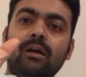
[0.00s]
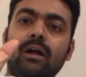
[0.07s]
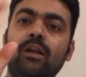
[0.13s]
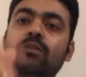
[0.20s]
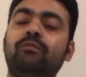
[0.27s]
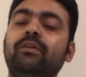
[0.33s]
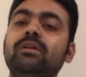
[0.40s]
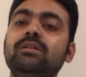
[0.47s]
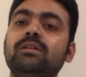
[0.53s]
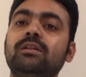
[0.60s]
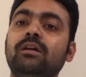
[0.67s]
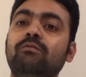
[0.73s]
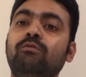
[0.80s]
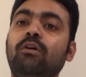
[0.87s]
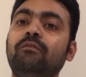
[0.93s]
हेलो फ्रेंड्स
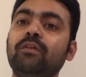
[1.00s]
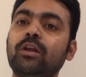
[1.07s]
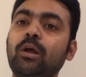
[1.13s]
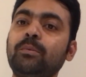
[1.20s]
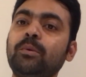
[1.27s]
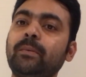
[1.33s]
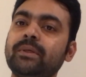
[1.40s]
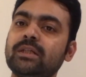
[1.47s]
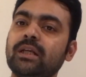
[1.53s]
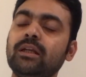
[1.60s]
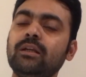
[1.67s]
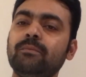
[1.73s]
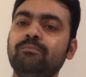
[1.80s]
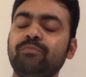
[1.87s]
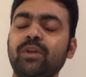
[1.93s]
वॉम वेलकम टू माय चैनल
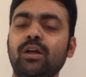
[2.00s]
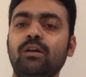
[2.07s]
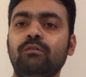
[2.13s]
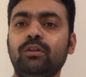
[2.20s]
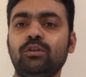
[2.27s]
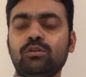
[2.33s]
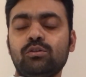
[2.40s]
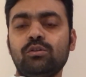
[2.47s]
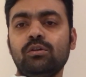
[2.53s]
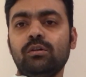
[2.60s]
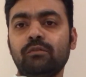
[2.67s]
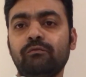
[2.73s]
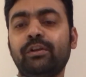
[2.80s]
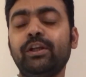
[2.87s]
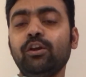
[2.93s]
वेल दोस्तों
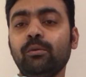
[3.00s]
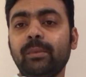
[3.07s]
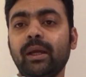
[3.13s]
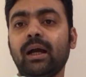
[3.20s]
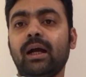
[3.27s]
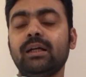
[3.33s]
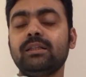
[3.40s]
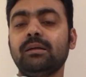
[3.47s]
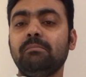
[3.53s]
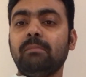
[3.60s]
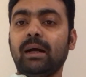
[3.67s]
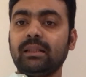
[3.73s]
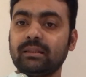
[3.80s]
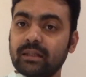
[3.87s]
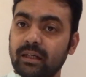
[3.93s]
वीडियो में आज हम
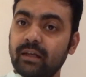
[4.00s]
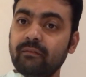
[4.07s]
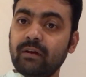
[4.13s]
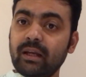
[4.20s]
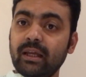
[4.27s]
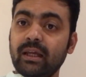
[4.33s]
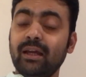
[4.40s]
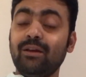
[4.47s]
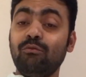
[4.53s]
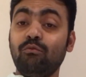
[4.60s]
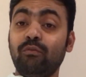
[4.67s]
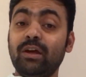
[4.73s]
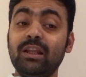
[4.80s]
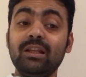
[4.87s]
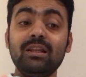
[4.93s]
बात करने वाले हैं
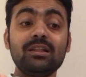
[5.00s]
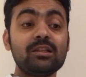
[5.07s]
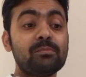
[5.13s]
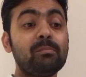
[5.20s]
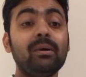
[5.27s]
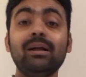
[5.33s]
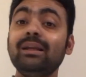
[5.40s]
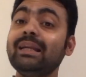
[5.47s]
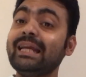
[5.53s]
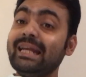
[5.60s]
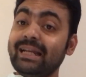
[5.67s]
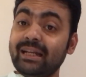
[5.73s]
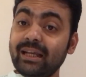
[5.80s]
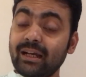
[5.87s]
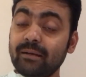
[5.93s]
वेल्सपन
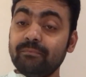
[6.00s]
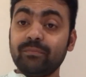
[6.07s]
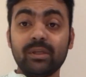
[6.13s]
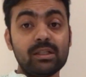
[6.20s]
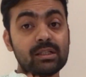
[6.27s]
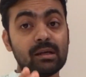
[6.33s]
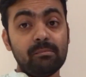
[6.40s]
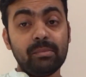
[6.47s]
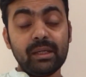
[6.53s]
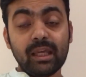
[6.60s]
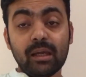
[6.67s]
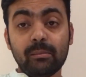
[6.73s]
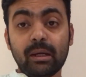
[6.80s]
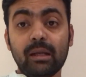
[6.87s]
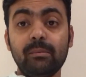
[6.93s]
इंडिया इस कंपनी
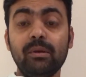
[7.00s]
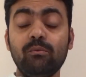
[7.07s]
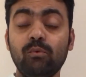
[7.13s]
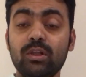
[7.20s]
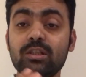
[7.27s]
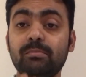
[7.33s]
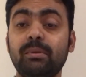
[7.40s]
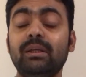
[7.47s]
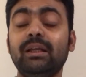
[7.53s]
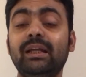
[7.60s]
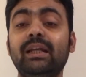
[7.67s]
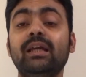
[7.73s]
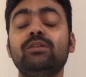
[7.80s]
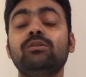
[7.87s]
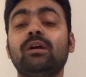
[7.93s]
के बारे में वेल्सपन
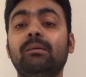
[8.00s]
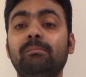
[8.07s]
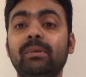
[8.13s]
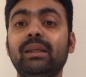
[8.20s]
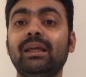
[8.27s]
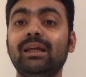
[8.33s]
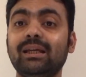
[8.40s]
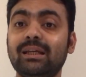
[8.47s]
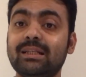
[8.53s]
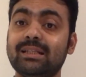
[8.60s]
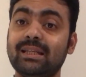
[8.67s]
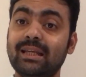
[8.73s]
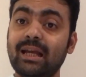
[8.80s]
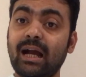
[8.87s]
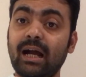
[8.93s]
इंडिया जो कंपनी है
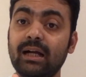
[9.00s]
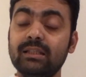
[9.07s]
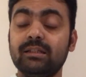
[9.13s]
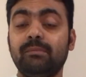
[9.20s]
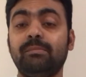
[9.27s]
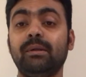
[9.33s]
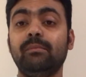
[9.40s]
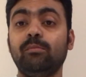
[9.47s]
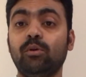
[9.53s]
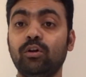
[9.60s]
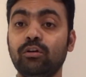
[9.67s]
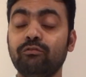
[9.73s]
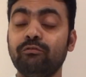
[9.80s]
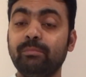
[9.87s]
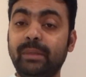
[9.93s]
इसने आज अपने बोर्ड
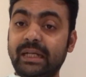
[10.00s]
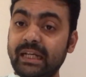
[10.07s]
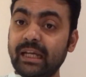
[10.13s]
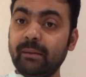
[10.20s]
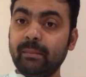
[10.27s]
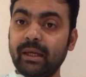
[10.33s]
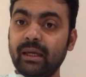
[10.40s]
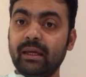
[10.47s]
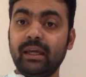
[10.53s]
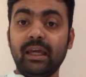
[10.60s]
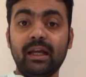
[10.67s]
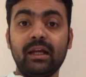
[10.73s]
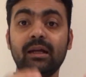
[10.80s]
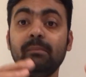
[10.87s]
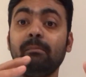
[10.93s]
ऑफ मीटिंग में
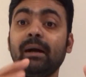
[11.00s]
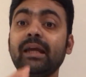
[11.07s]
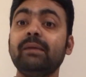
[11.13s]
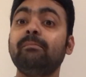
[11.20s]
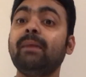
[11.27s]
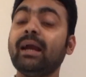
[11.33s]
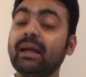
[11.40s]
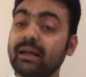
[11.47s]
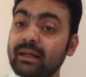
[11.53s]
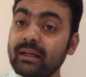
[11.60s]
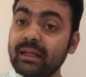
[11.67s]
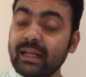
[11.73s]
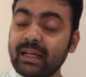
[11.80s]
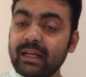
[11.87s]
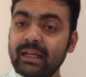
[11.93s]
एक बाईबैक
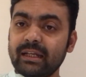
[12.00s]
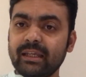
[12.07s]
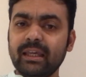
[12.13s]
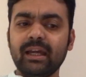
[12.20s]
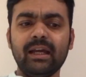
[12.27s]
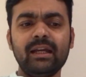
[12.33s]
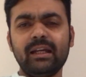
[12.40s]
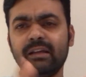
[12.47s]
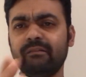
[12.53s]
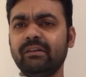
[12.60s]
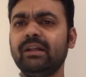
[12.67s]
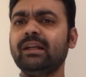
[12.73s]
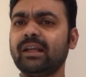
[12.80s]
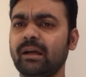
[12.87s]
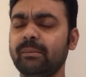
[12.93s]
डिक्लेयर किया है
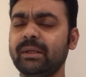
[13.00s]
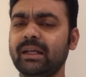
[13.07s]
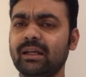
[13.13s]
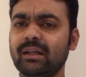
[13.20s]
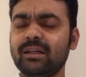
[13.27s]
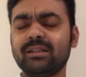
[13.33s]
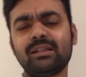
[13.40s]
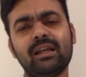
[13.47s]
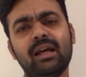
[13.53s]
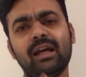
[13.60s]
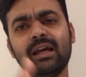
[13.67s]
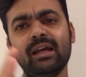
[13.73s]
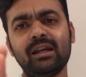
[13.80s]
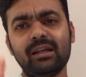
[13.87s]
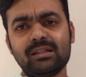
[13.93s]
डिविडेंड का भी डिक्लेरेशन आया
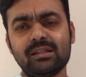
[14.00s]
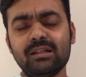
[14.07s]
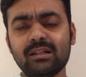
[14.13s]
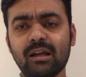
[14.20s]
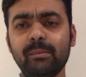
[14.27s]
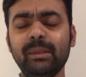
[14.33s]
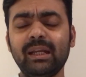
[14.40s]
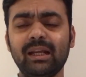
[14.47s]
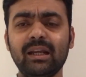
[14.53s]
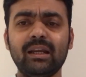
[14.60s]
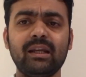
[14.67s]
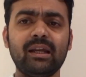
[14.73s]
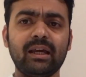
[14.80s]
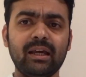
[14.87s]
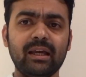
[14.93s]
है रिजल्ट का भी डिक्लेयर